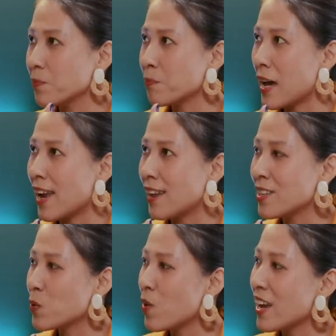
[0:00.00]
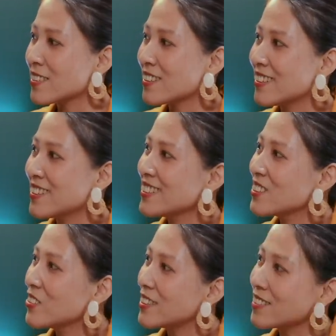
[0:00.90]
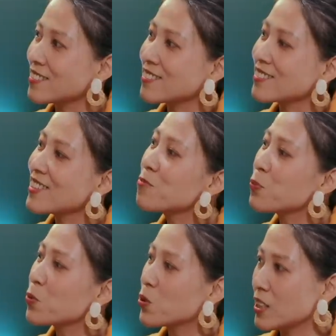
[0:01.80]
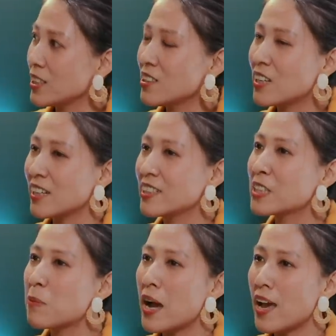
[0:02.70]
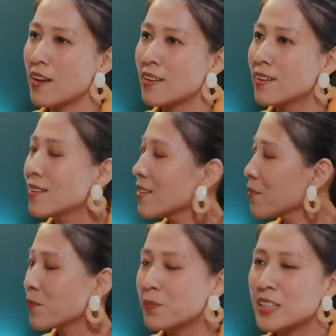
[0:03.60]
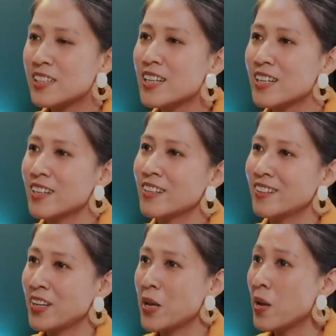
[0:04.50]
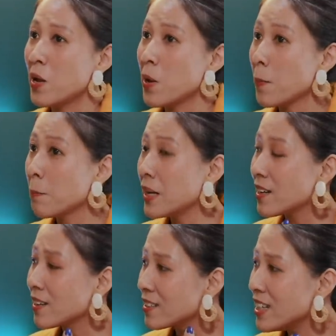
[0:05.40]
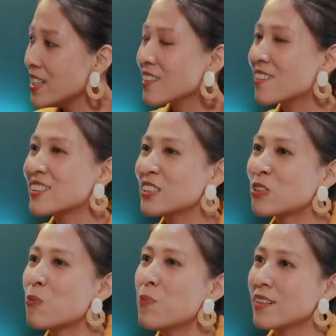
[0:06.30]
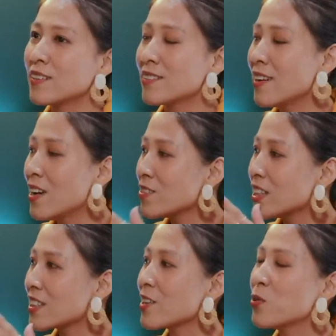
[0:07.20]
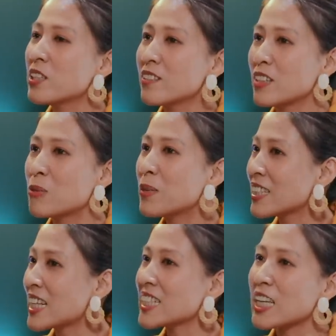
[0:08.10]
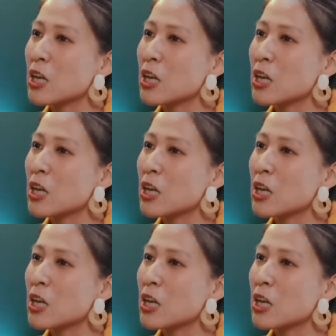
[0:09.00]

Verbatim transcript: mà liên quan tới chuyện không chung thủy hoặc là người thứ ba, mình cứ đi đi mình đi con đường của mình. Nếu người ta đủ thương yêu mình, người ta chạy